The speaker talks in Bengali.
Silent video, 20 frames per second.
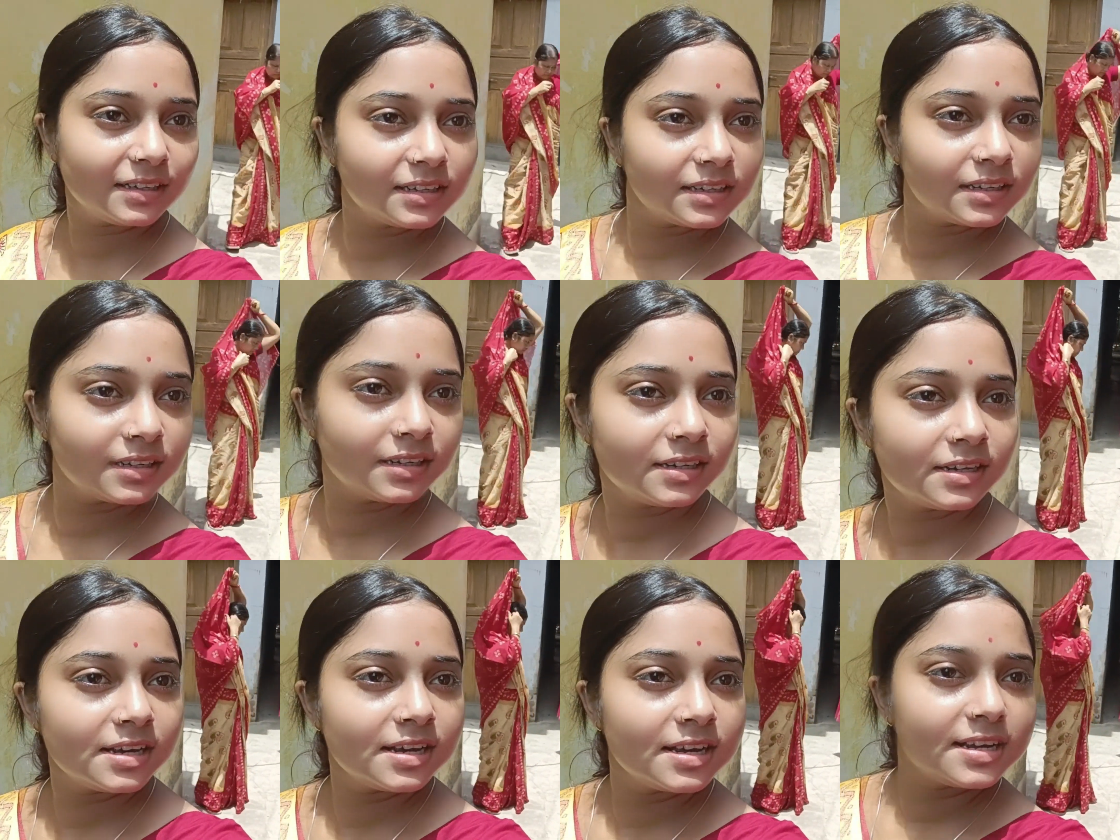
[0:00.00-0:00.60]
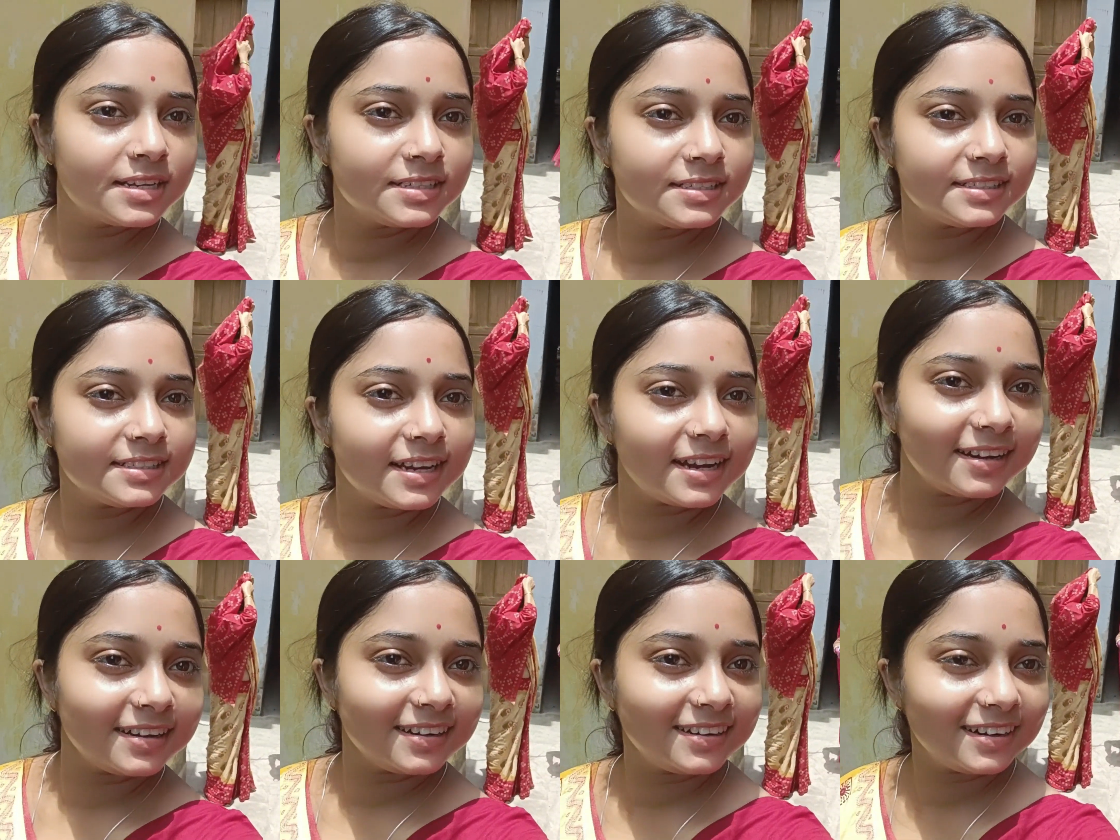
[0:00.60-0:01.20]
লুচি খেতে
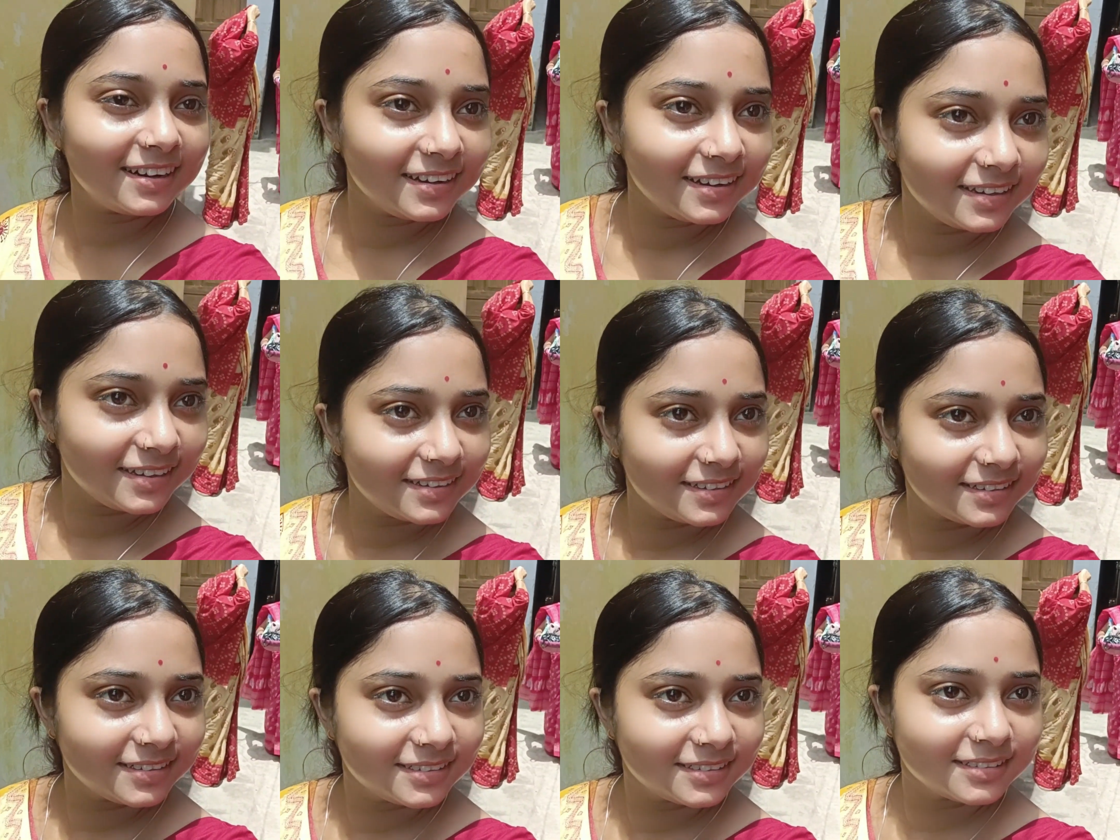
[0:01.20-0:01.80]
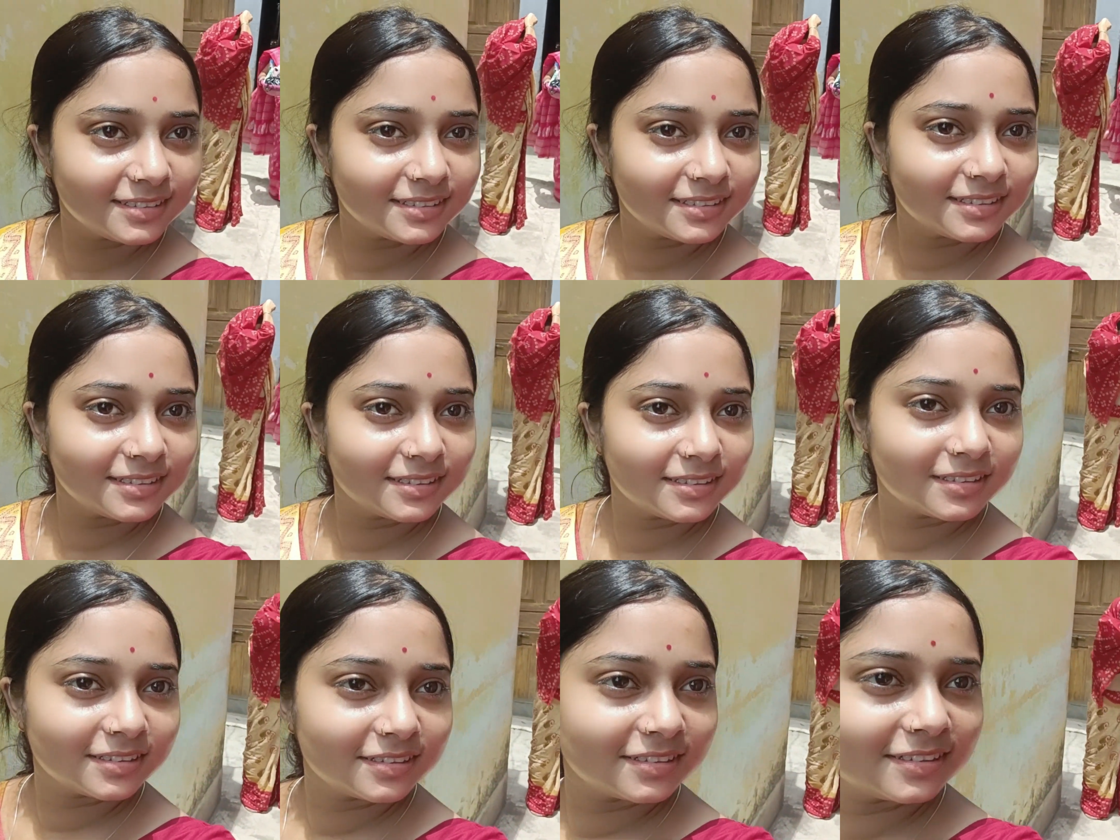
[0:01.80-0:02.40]
হয়
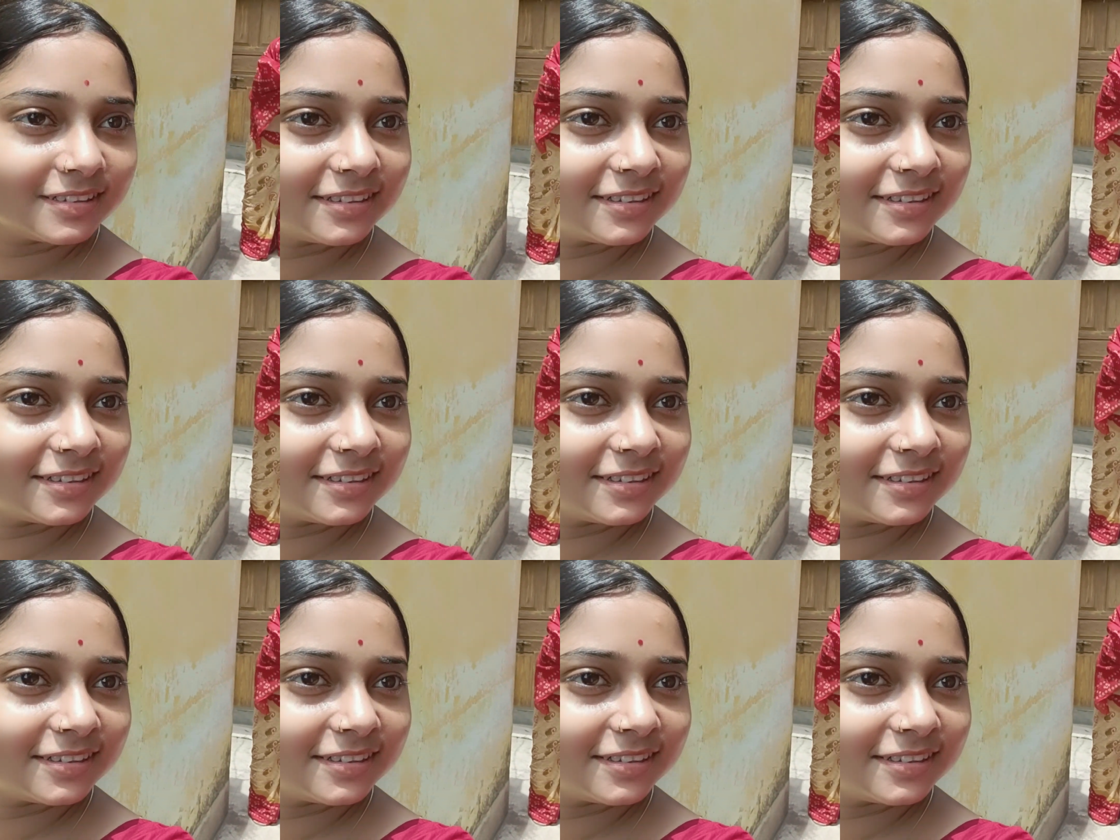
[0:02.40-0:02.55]
তো এইগুলো